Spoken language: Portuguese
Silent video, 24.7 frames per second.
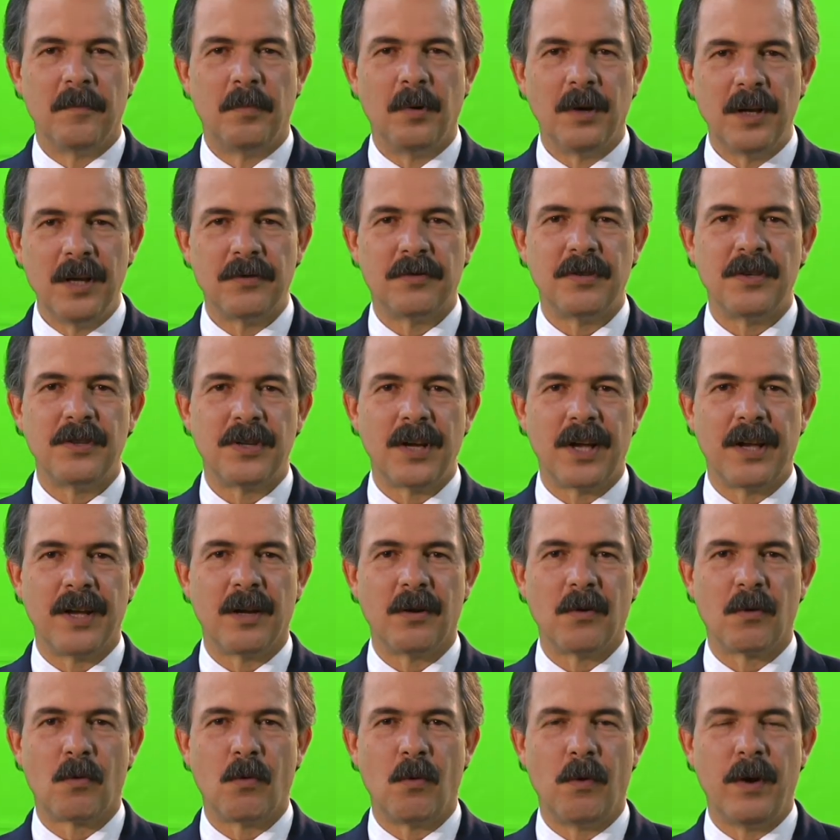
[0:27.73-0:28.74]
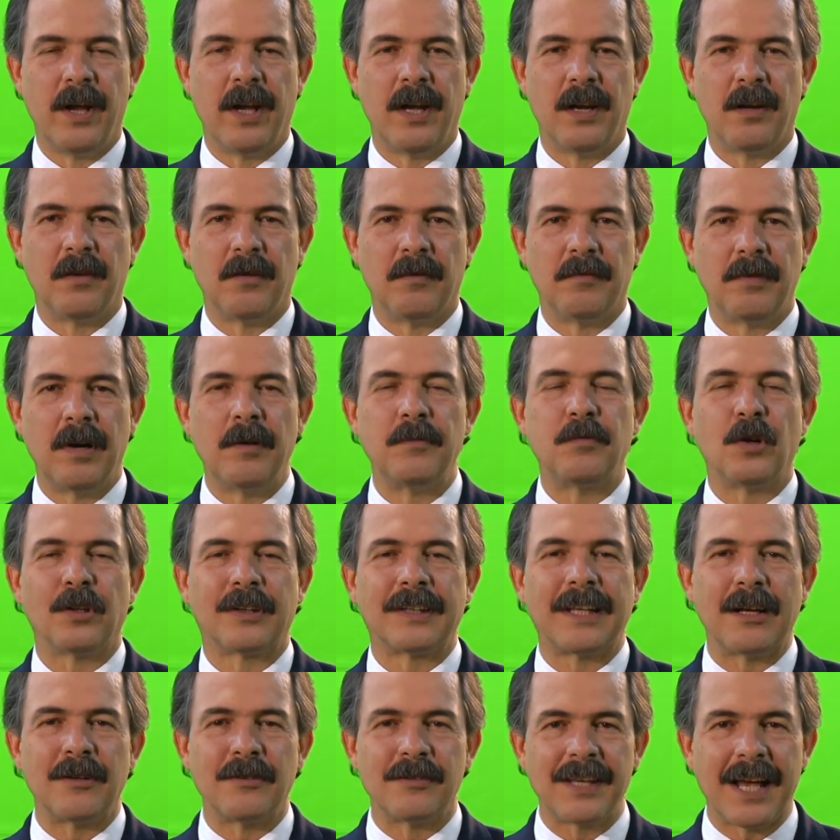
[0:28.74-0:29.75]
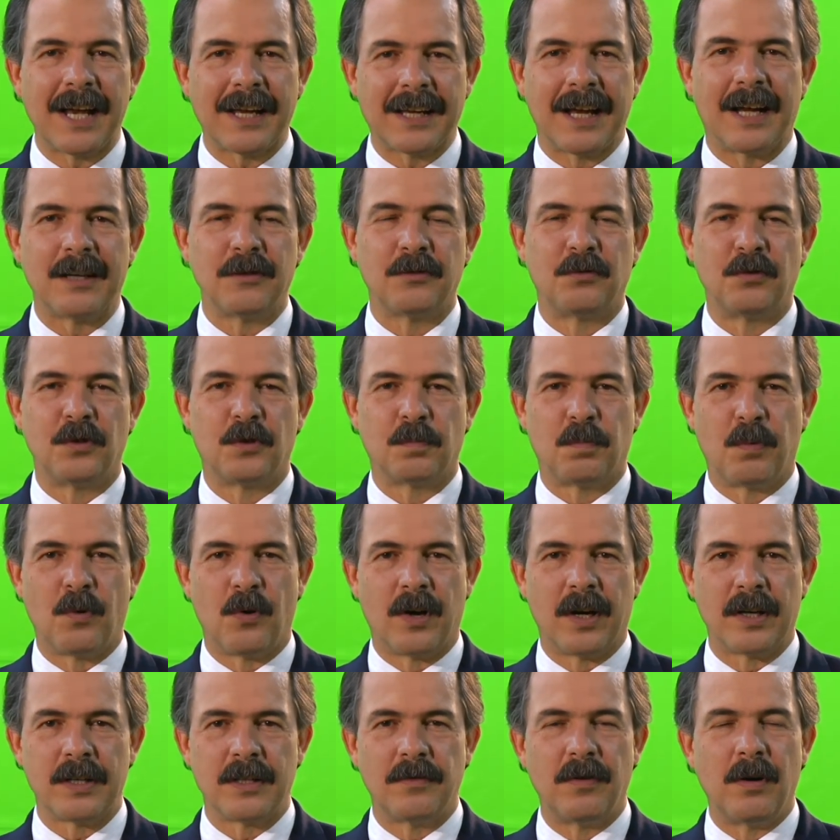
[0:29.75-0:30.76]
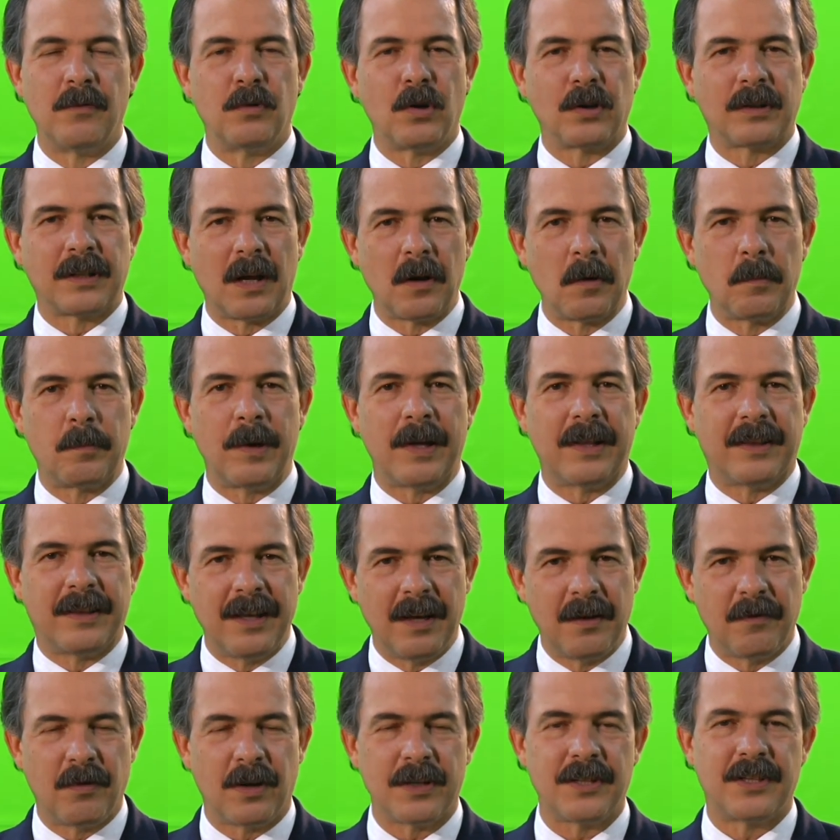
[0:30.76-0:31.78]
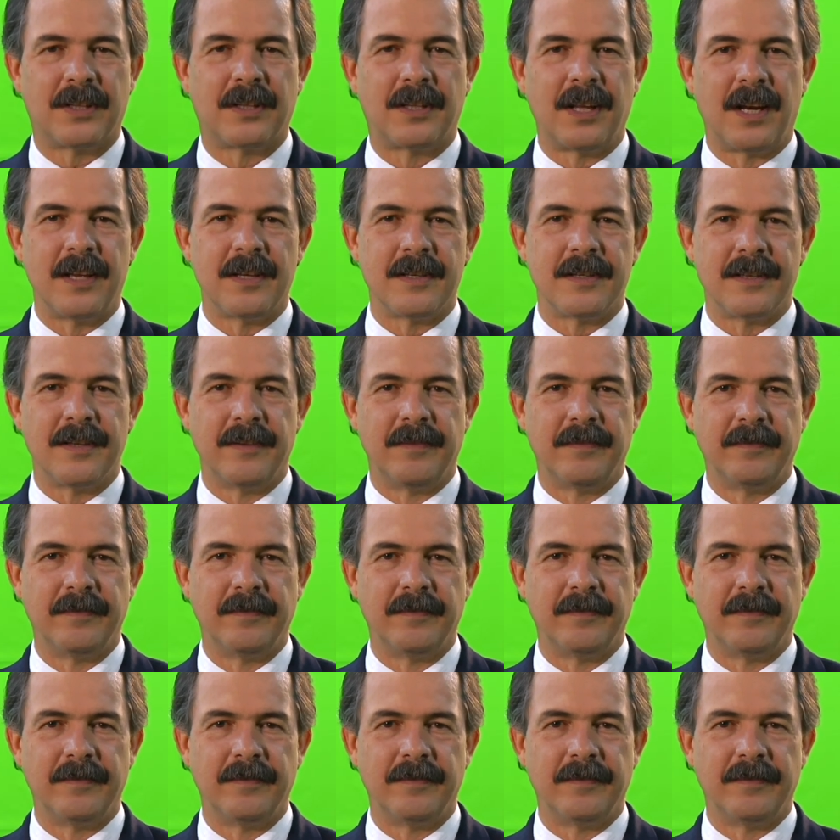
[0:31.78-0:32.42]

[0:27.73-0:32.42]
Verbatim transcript: Por isso, engenheiro Coelho, vamos votar no Zé Carlos do Esporte, vamos votar no PT, vote 13.